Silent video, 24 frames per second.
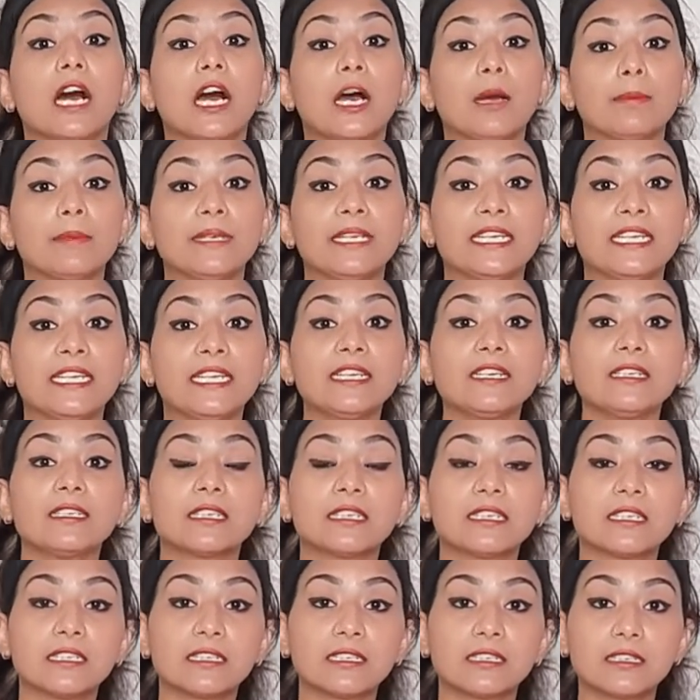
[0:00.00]
आपने
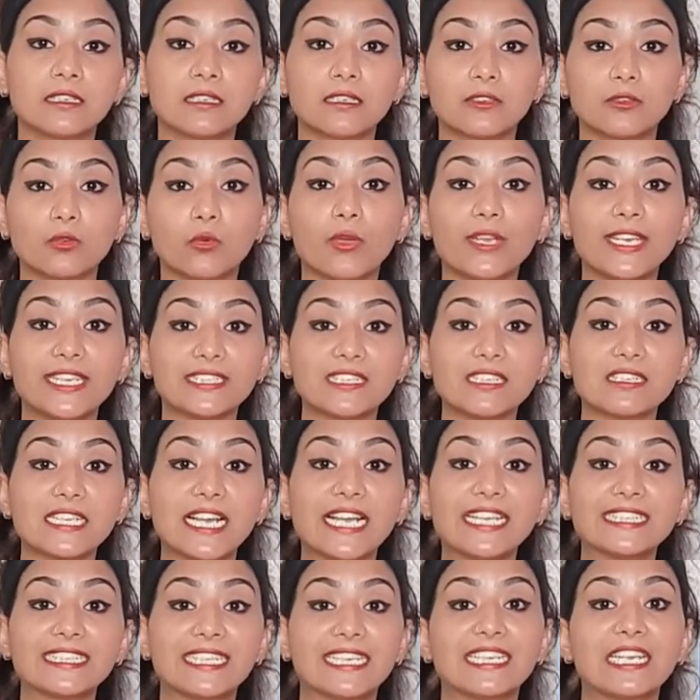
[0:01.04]
कोई
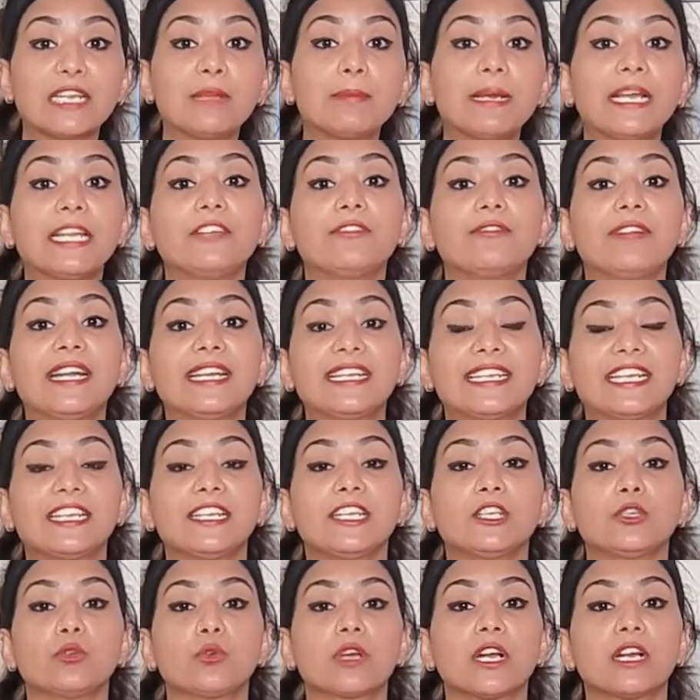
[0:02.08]
एक्सरसाइज कर रहे हैं बेली फैट के
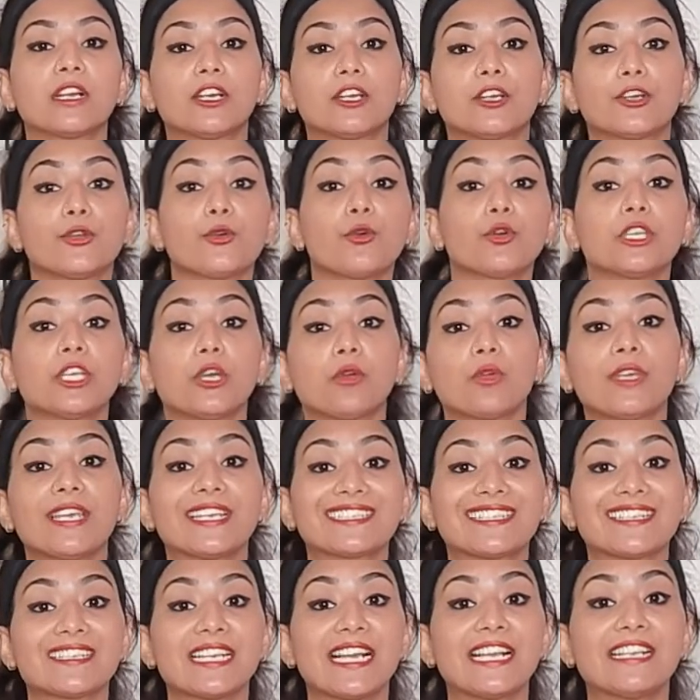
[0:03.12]
लिए योगा कर रहे हो या कोई
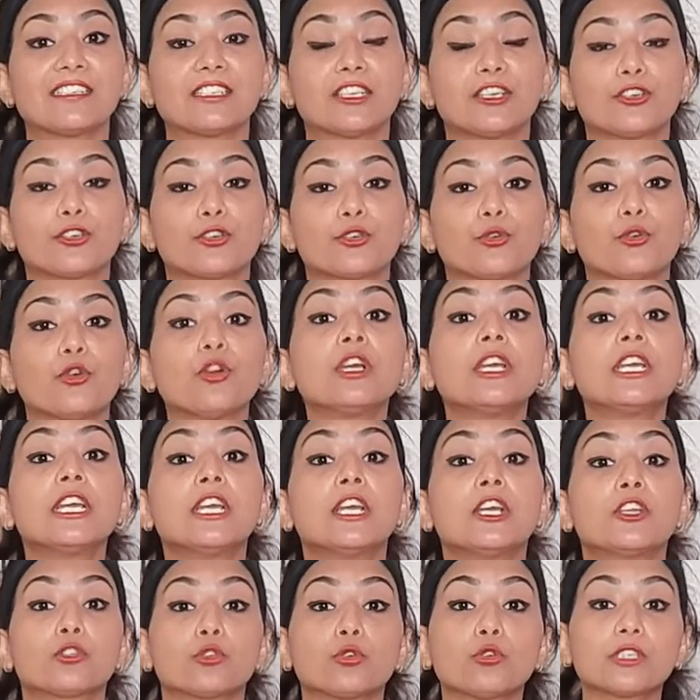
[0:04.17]
एक्सरसाइज कर रहे हो
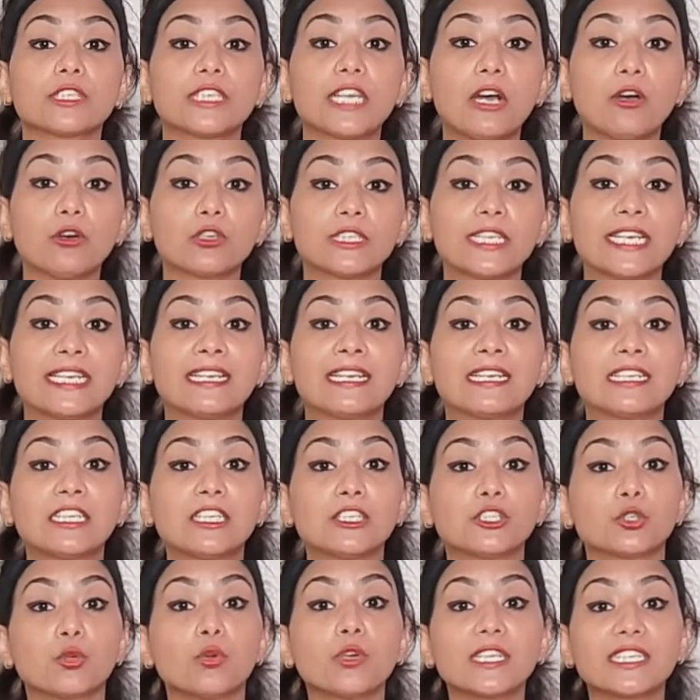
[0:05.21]
तो क्या होता है ना कि
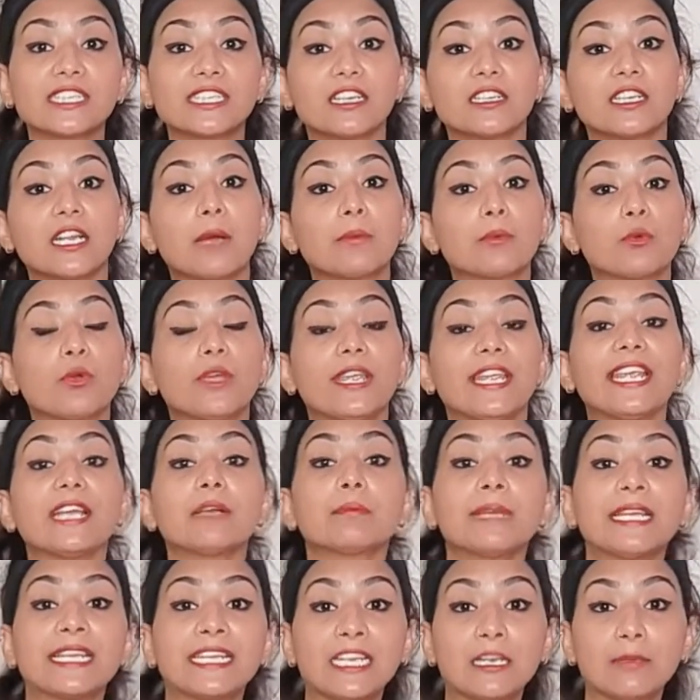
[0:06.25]
जो रिज़ल्ट आपको एक
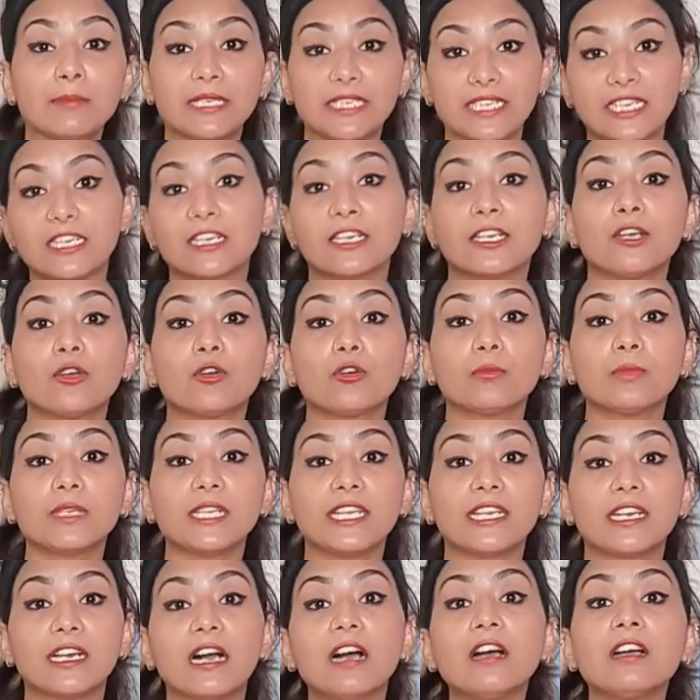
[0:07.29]
महीने में दिखने को
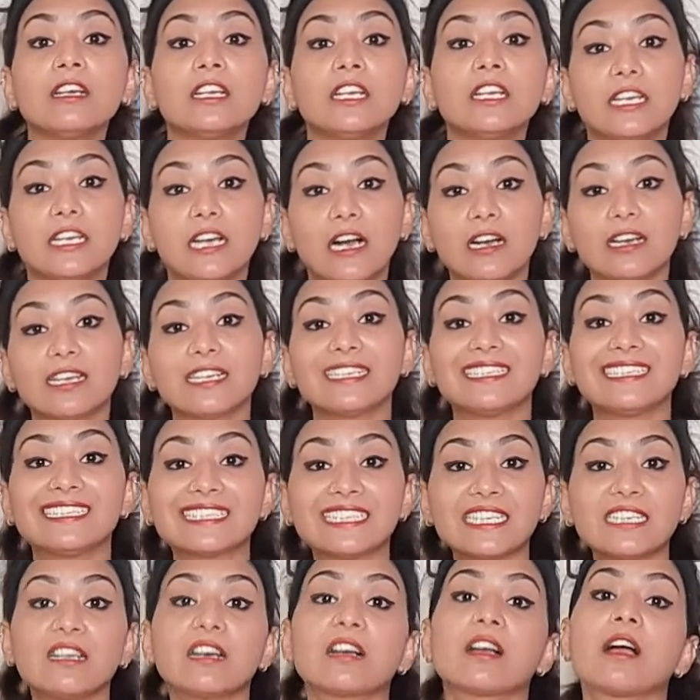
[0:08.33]
मिलेगा अगर
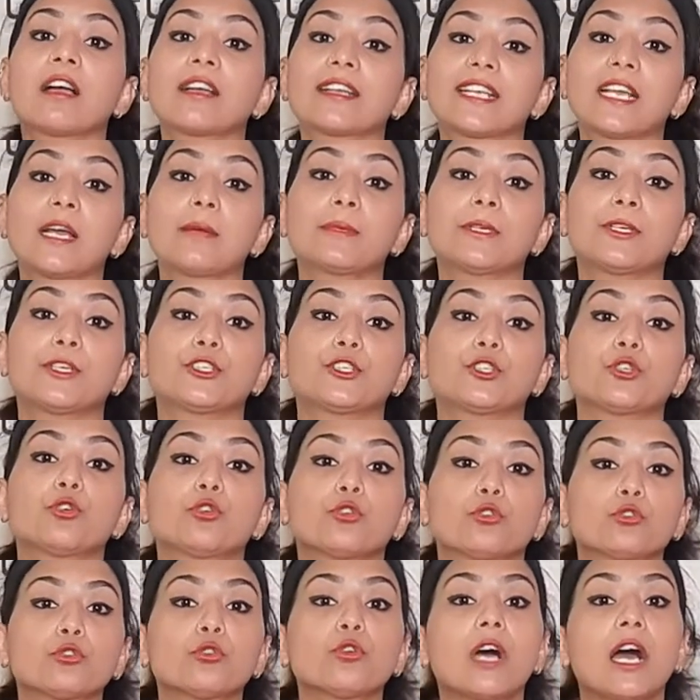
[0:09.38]
इसे लगा के आप करते
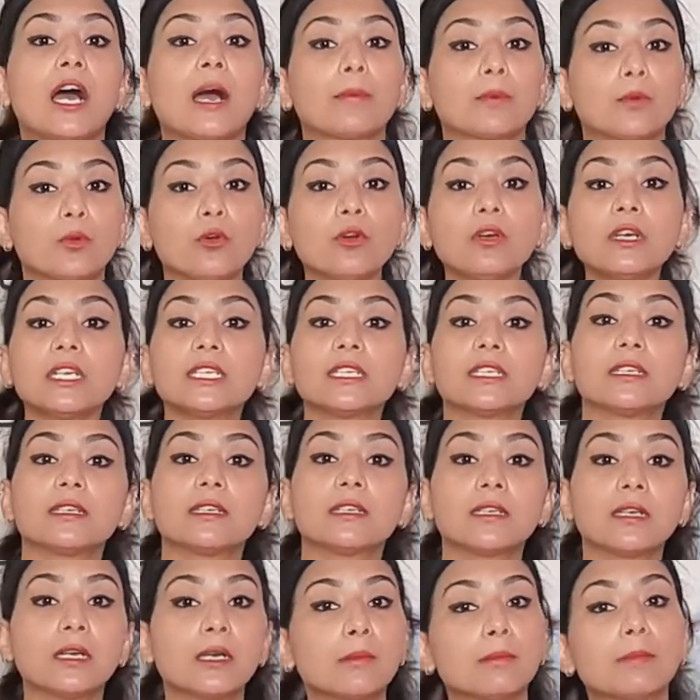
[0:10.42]
हो तो आपको
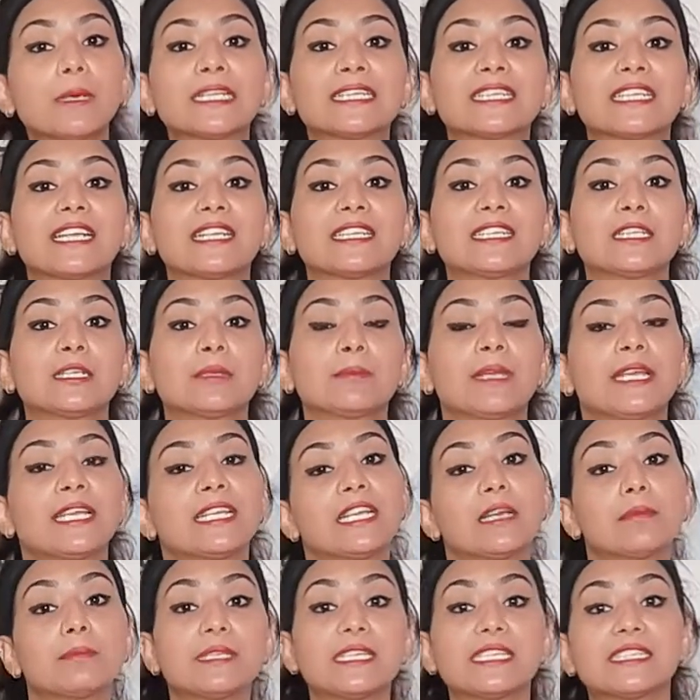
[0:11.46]
पंद्रह दिन में
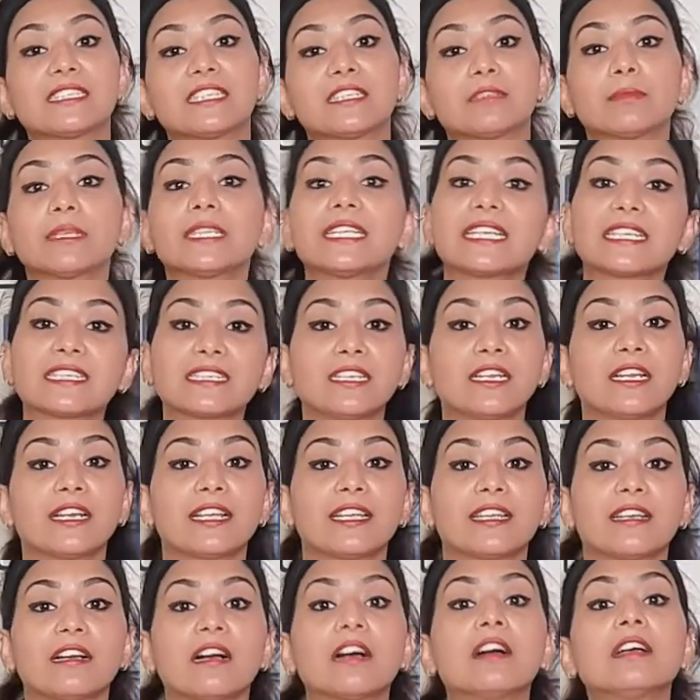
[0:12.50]
या बीस दिन में दिखने
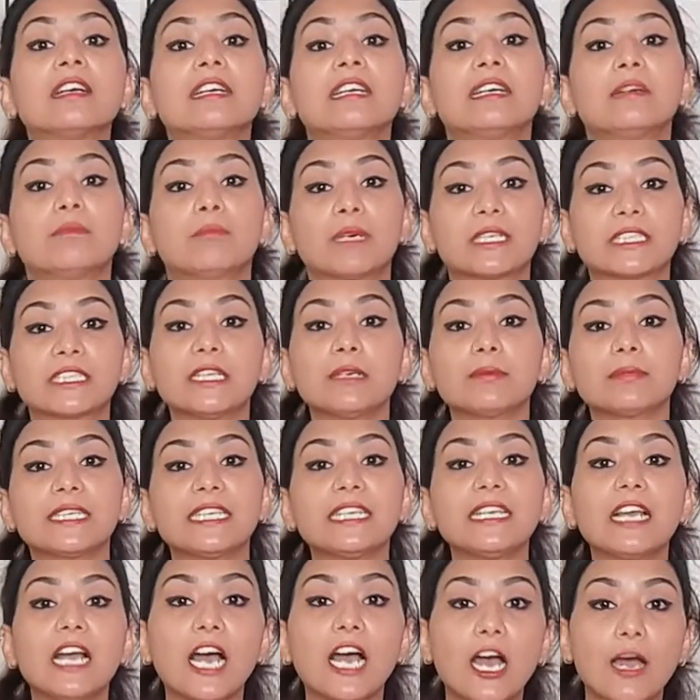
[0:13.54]
लगेगा मतलब
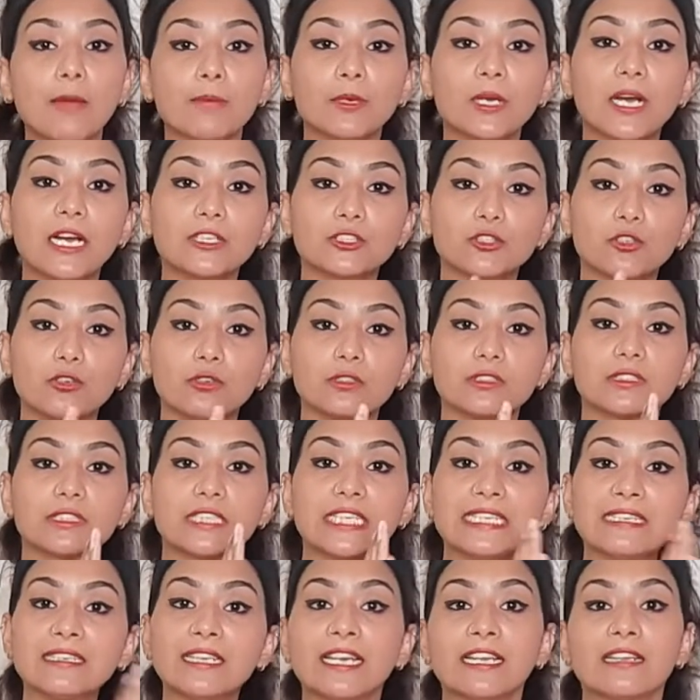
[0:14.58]
कि आपका जो
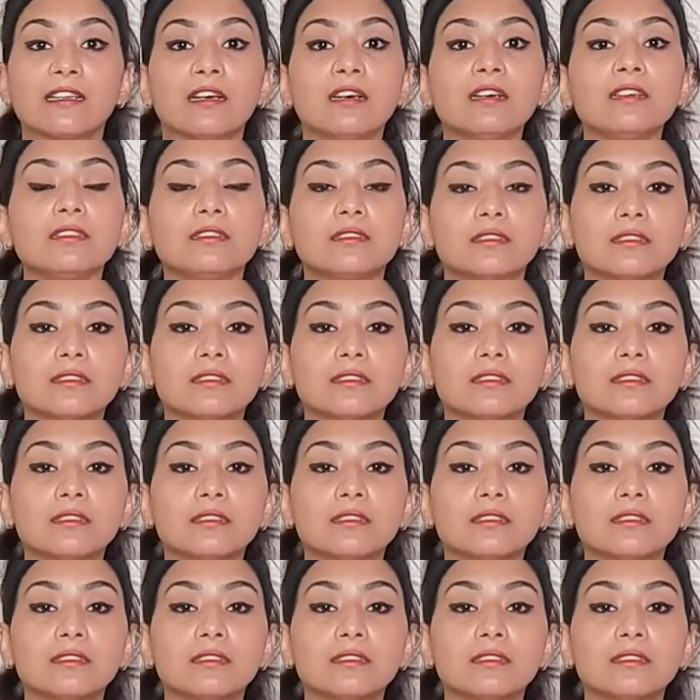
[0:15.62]
दिन है ना